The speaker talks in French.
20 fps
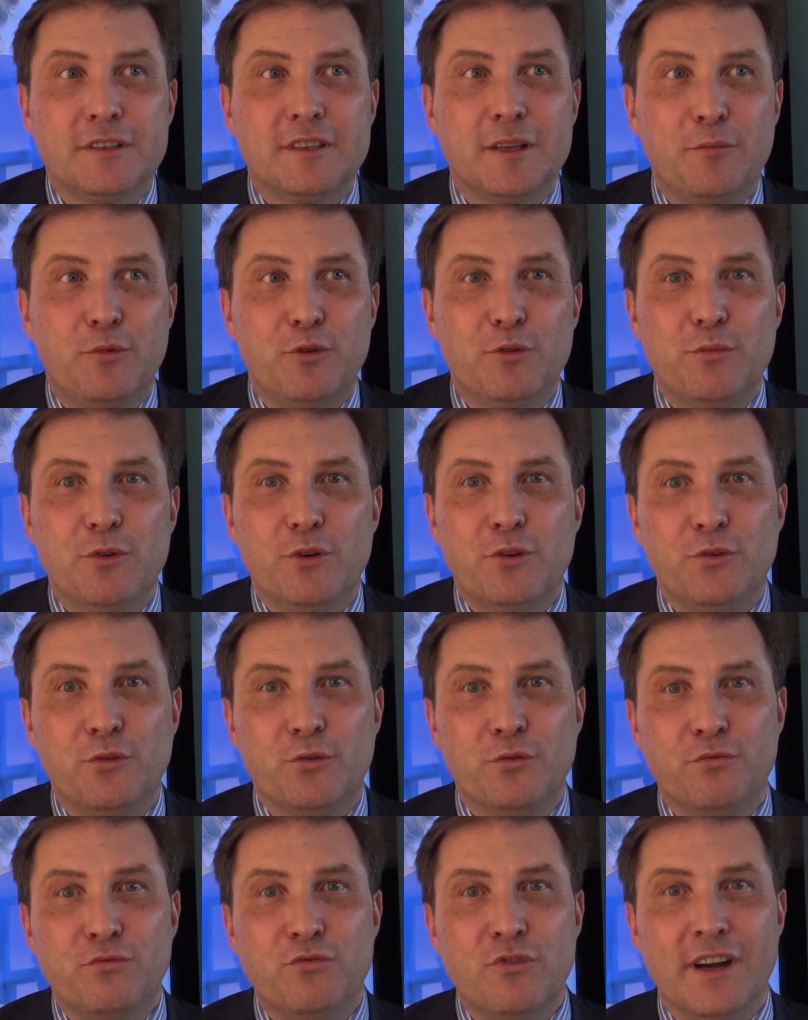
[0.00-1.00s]
Simplement,
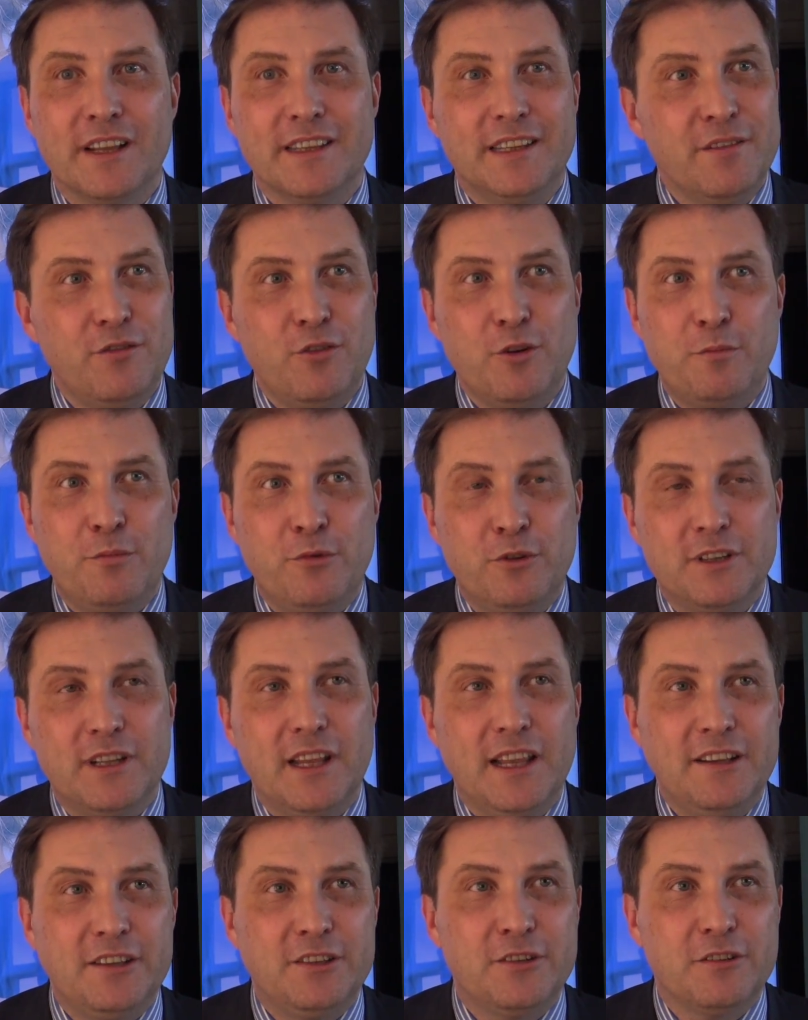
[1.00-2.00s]
on voit un développement de
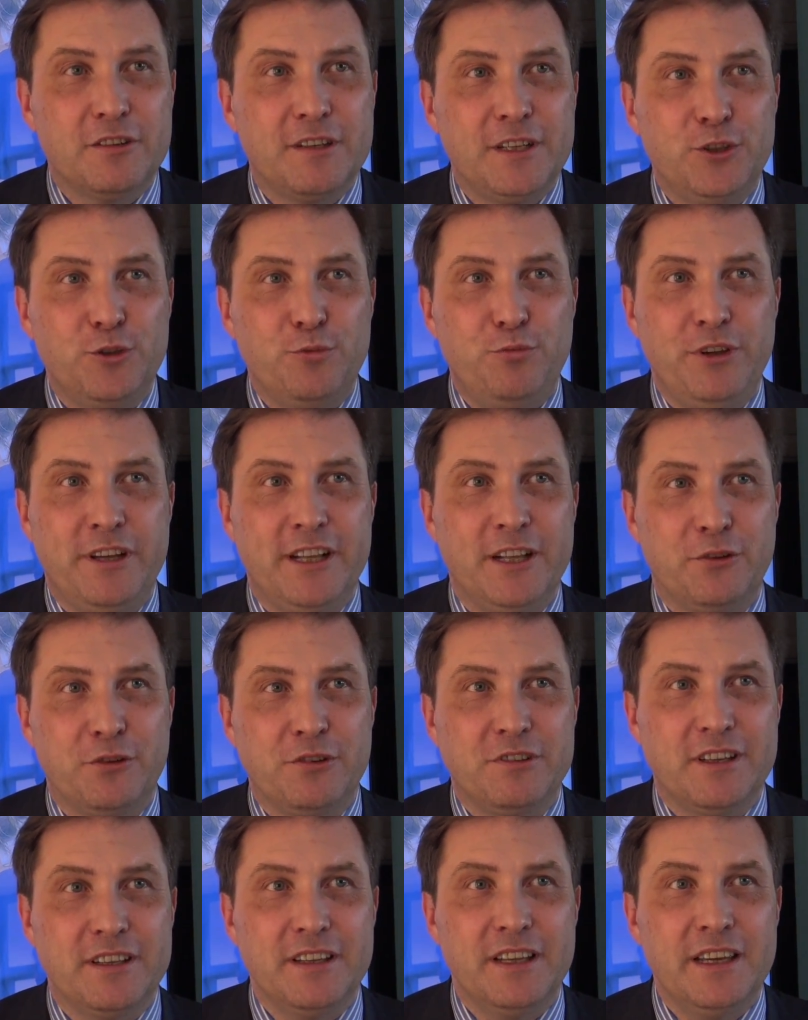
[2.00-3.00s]
la e-santé depuis
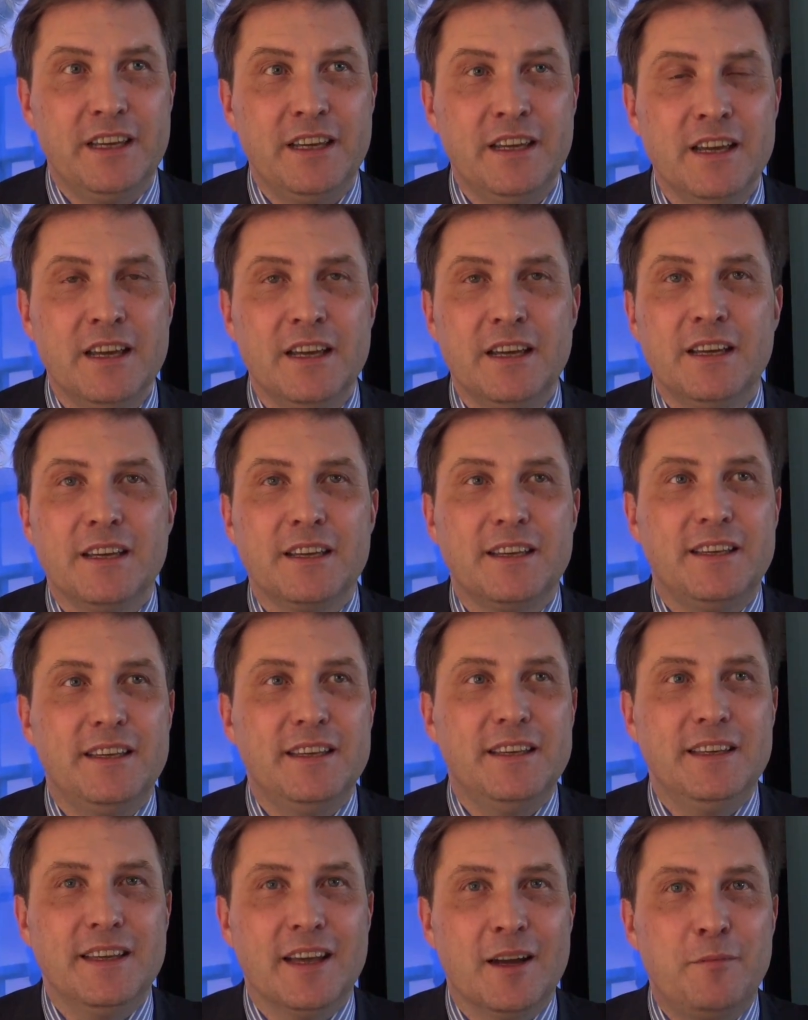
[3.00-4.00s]
quelques années
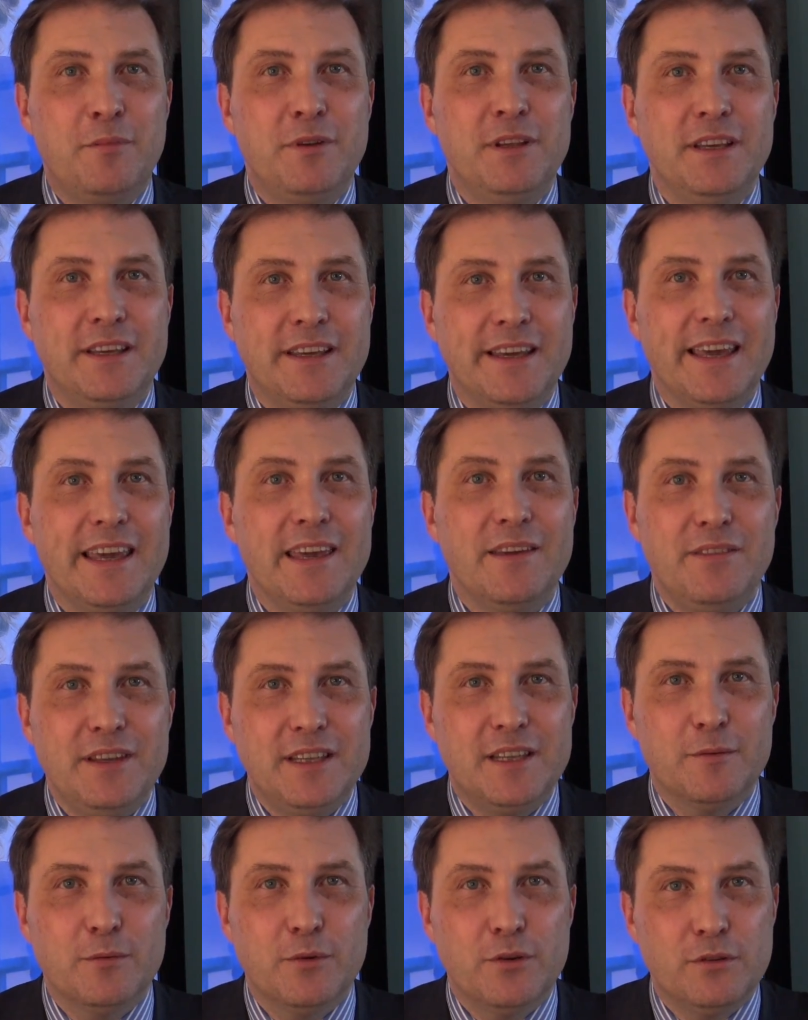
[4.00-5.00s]
qui implique
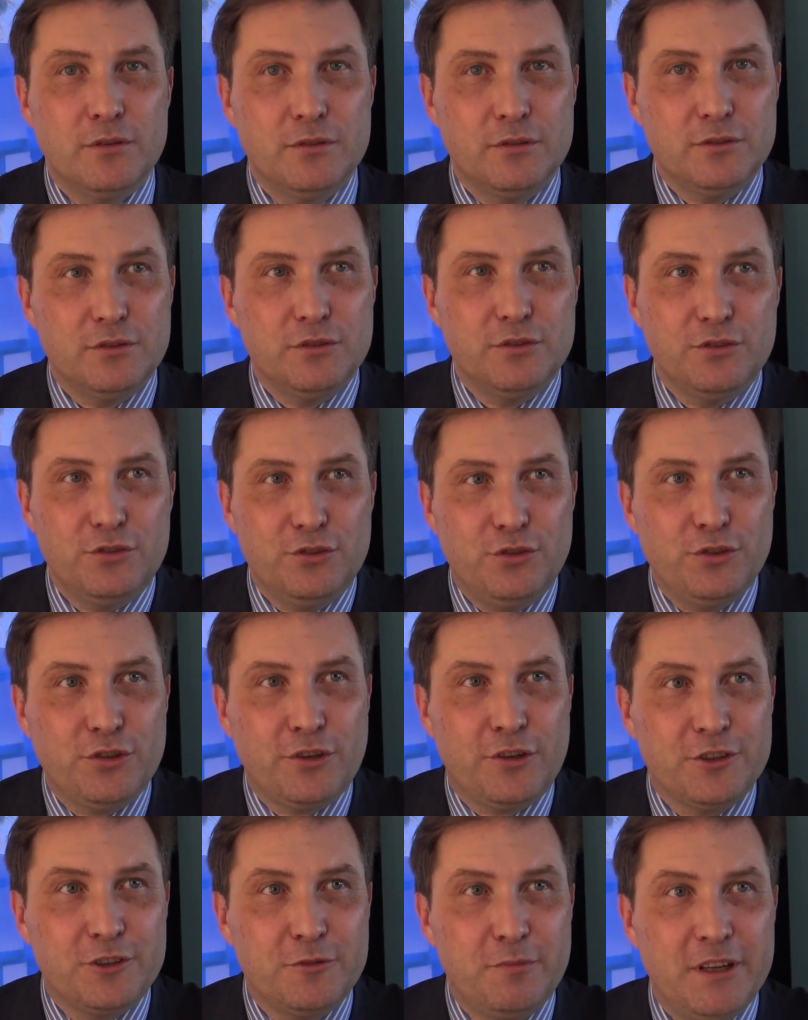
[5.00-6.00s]
évidemment de
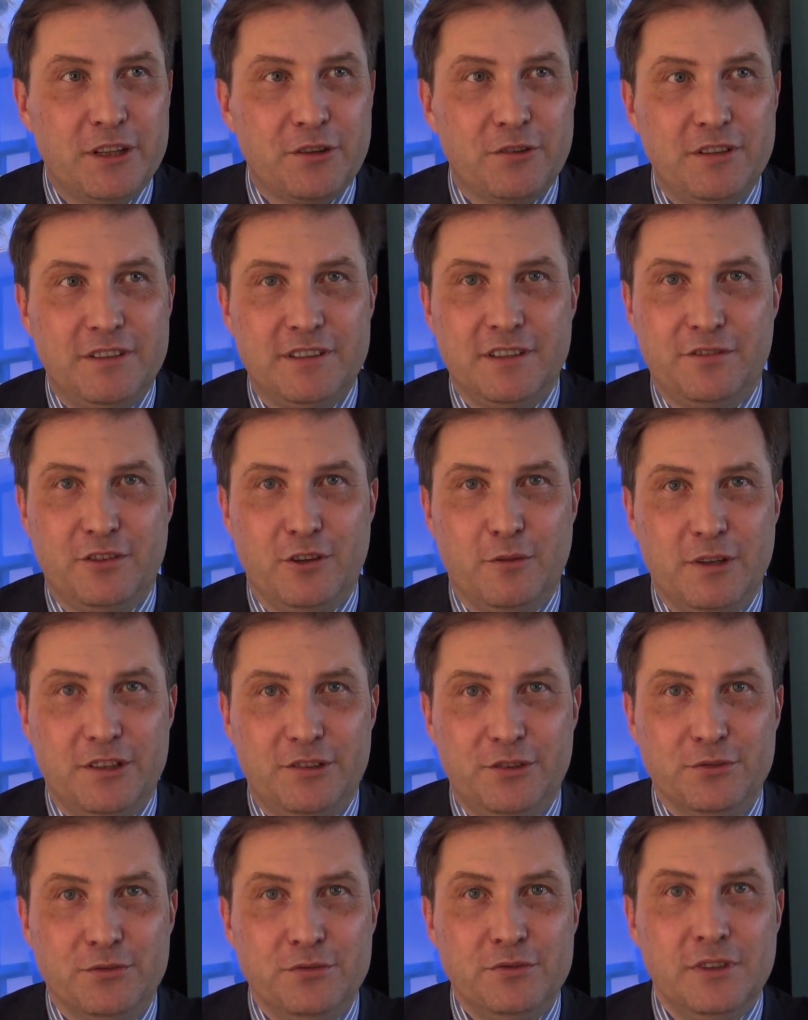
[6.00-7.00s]
transmettre des
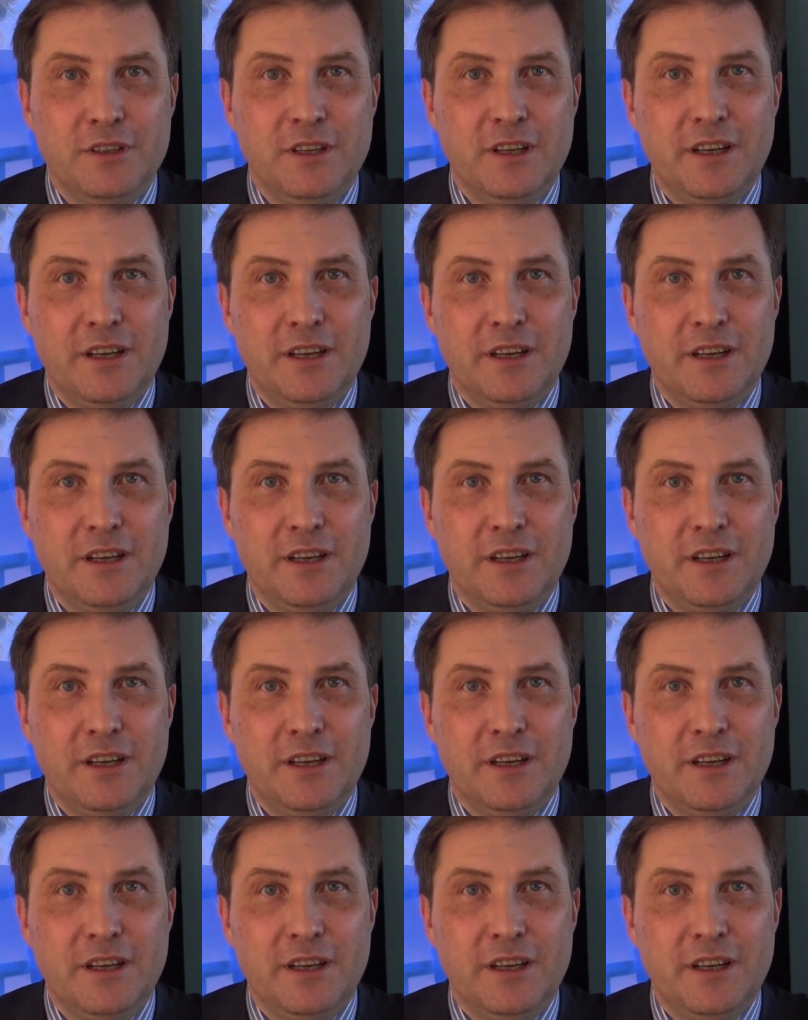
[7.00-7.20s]
informations